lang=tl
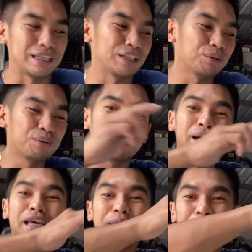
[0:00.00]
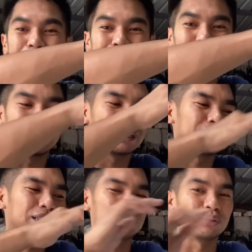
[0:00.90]
Itong mga APC.
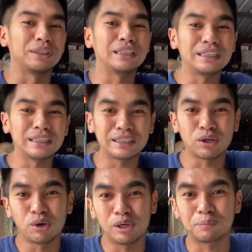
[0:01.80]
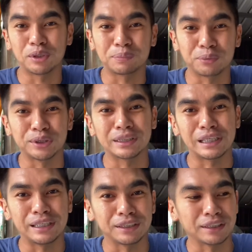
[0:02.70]
So, this is all-purpose
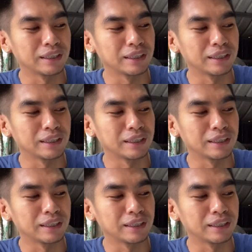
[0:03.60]
cleaner.